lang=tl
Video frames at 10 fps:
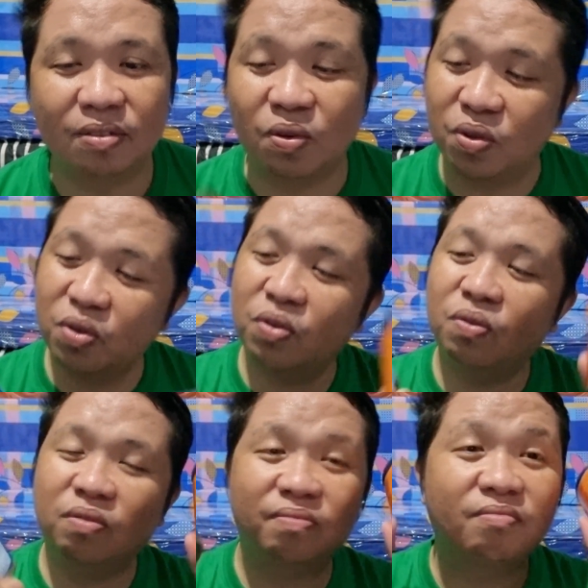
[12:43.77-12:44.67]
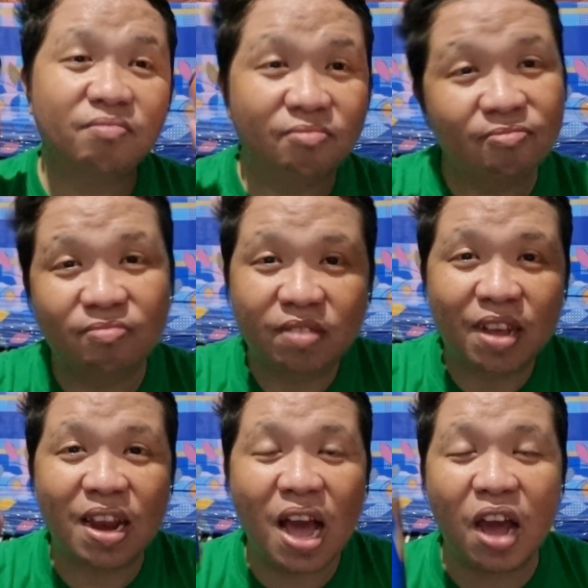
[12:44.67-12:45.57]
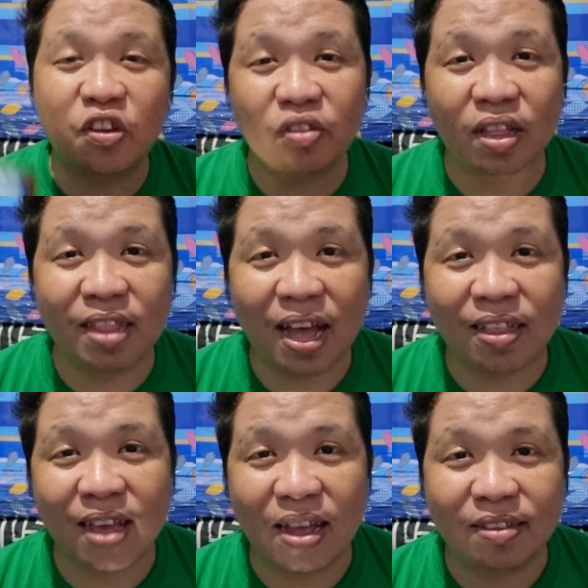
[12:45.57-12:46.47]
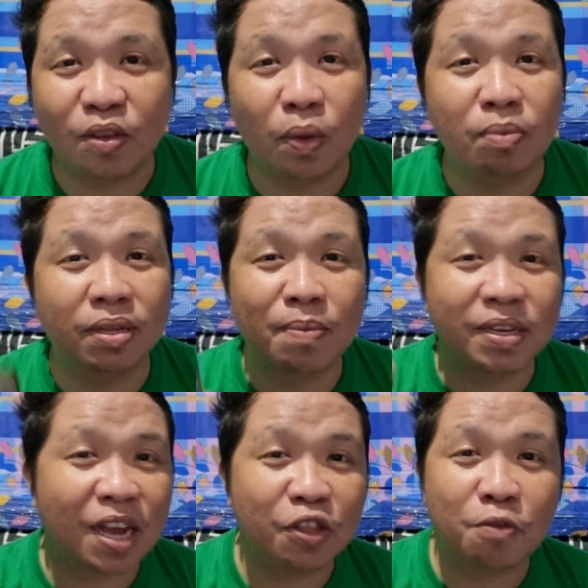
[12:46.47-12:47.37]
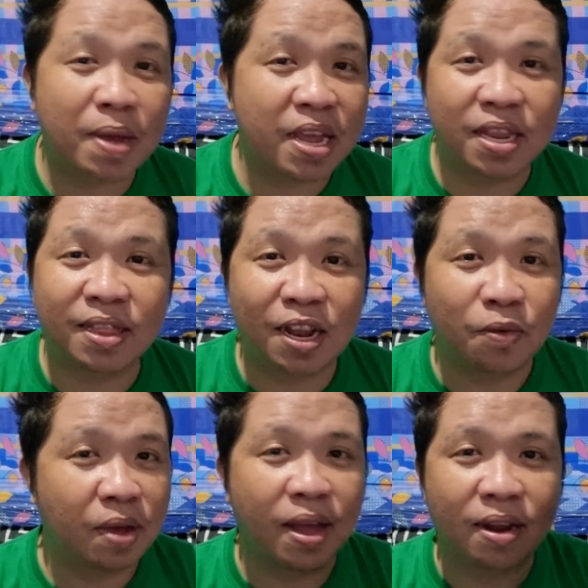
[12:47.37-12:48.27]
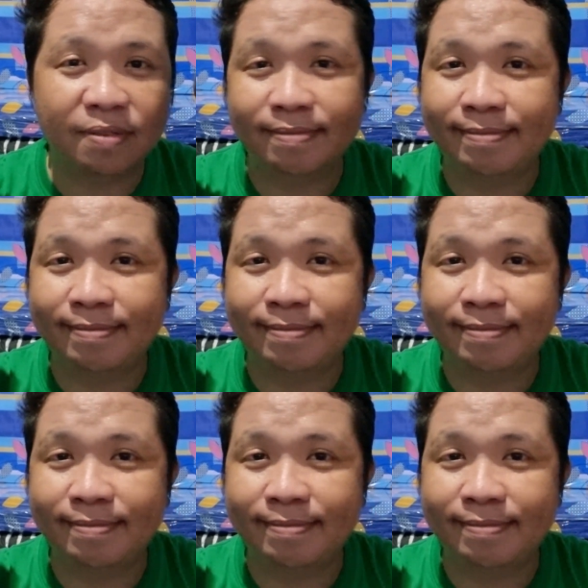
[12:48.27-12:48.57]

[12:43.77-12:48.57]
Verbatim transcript: So, yun yung kailangan nyo tandaan guys. Huwag sa masyadong mainit na lugar.